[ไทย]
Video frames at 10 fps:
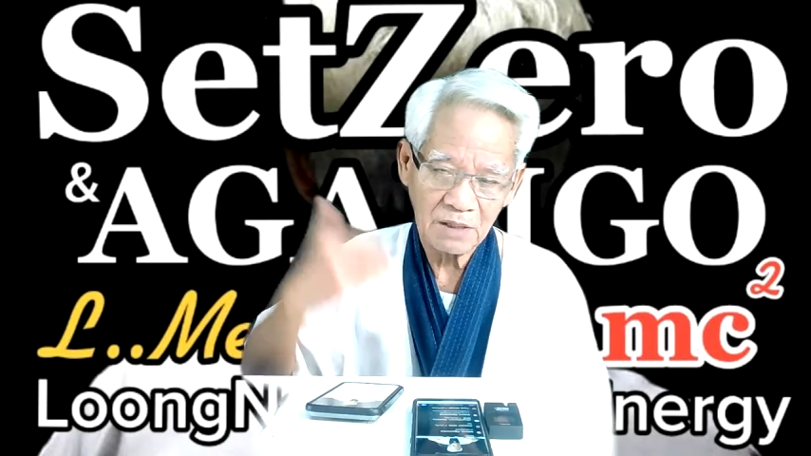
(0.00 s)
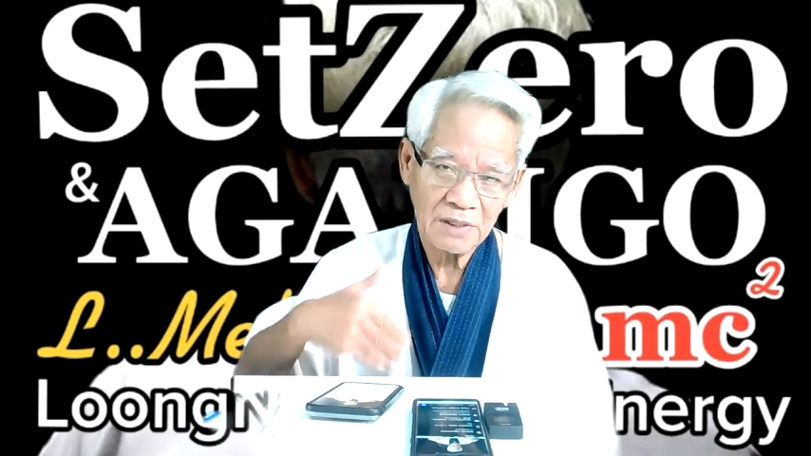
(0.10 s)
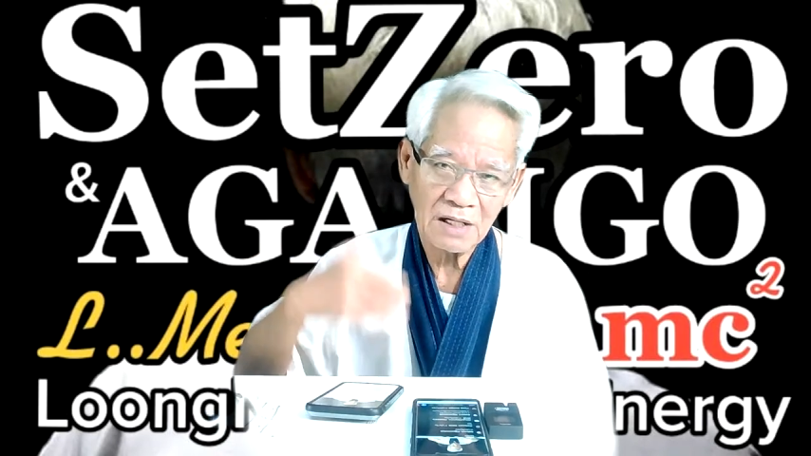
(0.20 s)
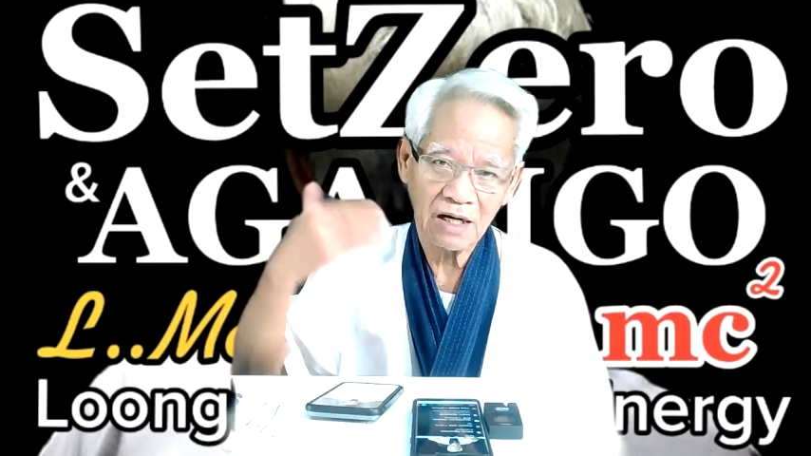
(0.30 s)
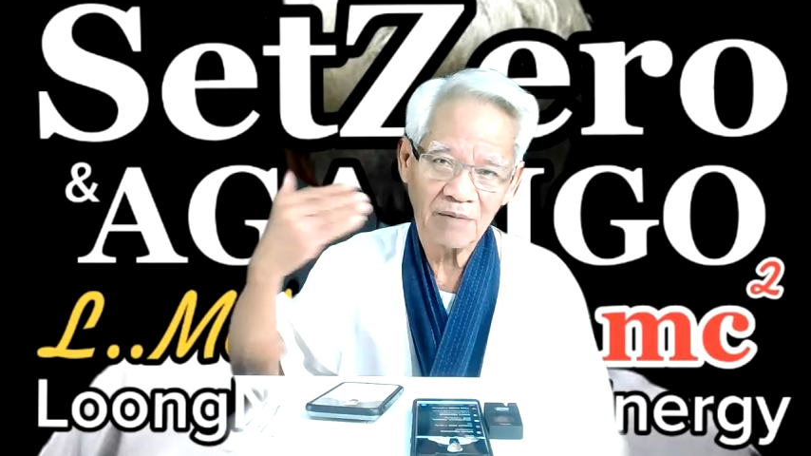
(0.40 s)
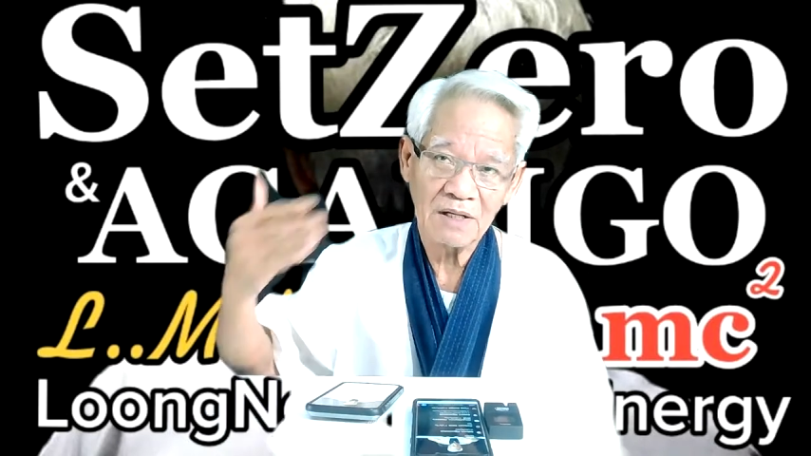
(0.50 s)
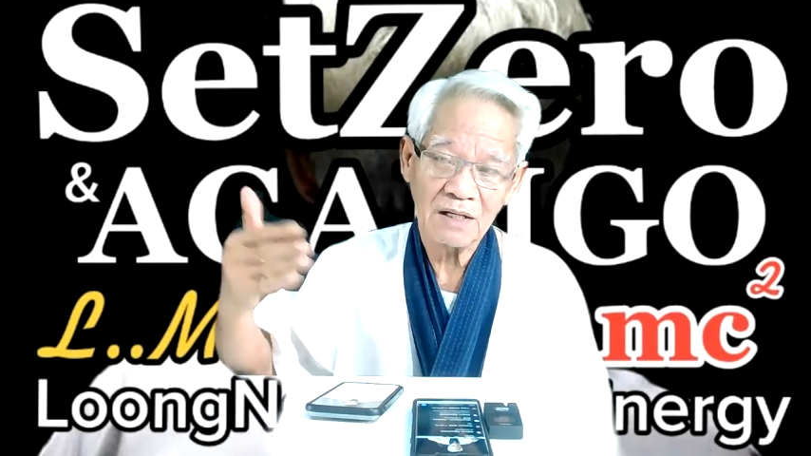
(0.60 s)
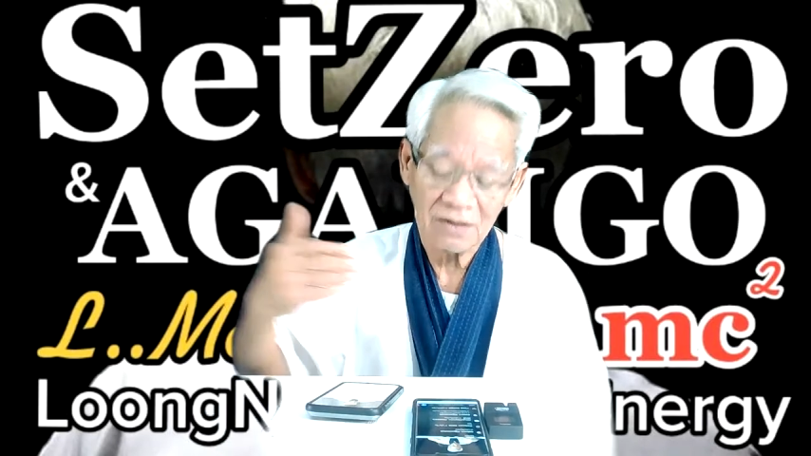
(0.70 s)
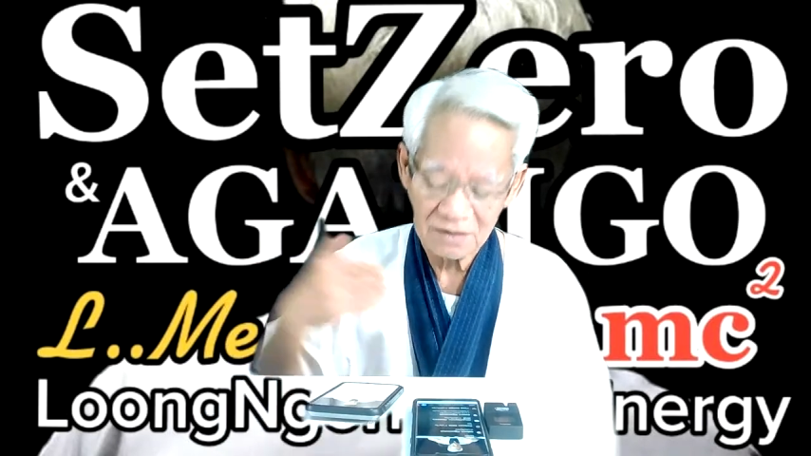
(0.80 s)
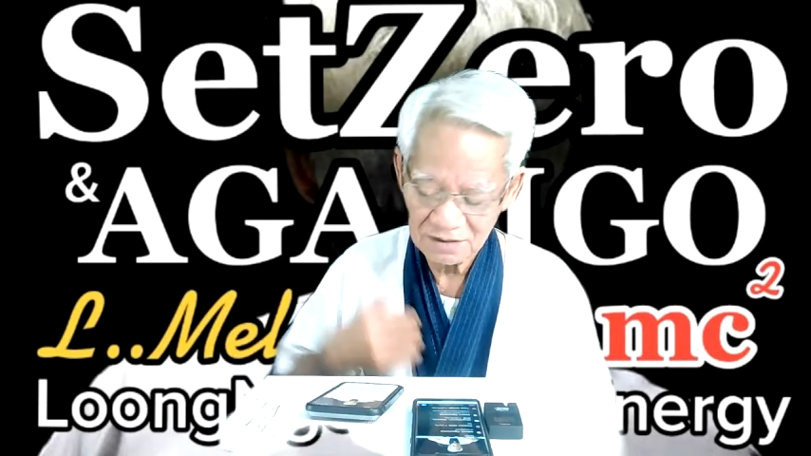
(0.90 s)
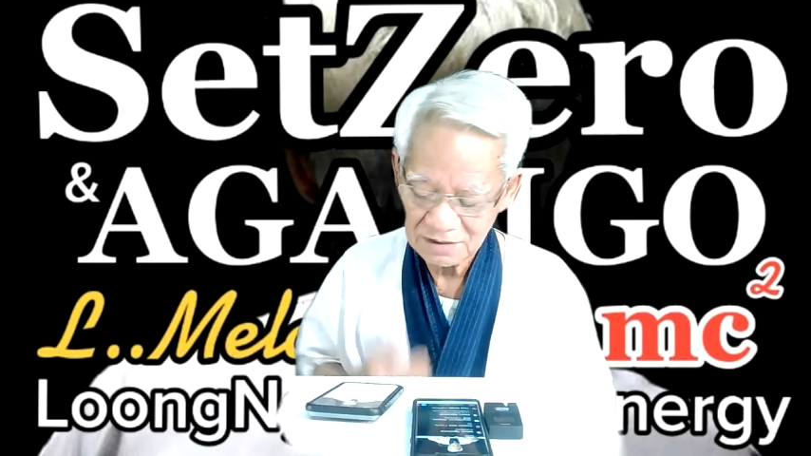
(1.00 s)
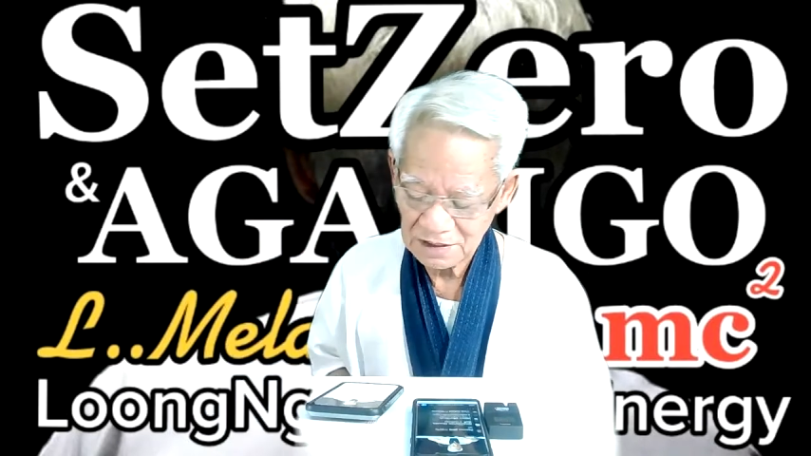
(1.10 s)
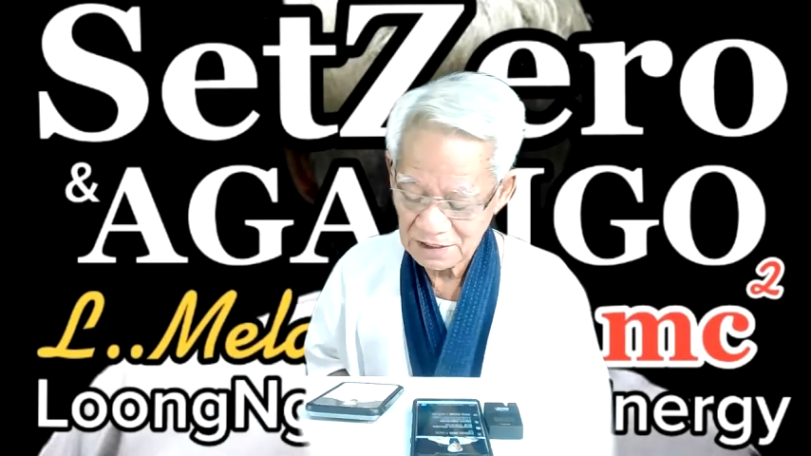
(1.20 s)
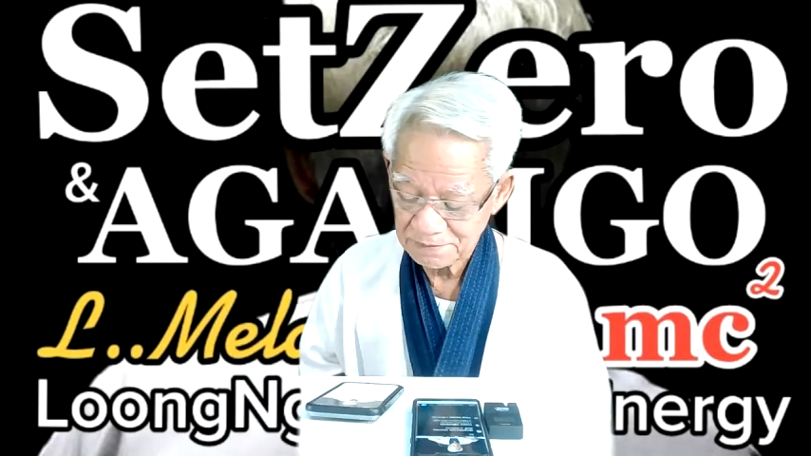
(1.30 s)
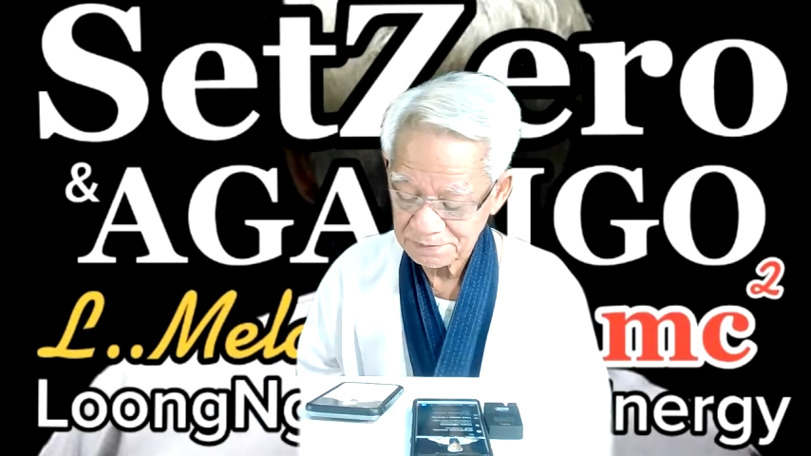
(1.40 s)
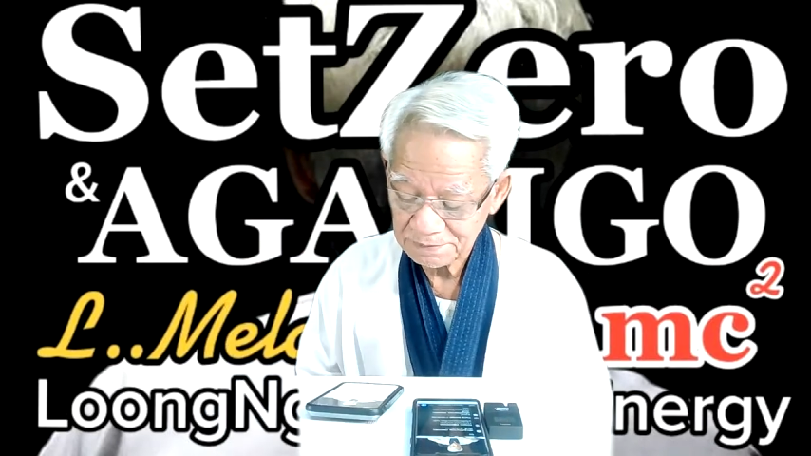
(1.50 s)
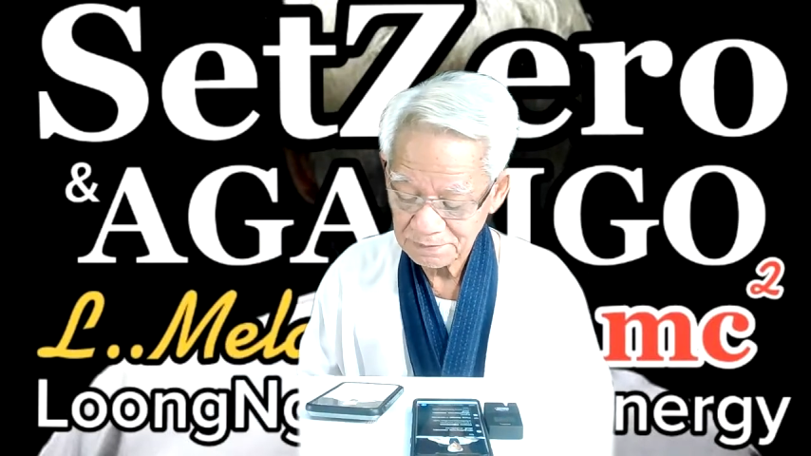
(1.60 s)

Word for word: กไม่ได้หามอะไรหรอกครับ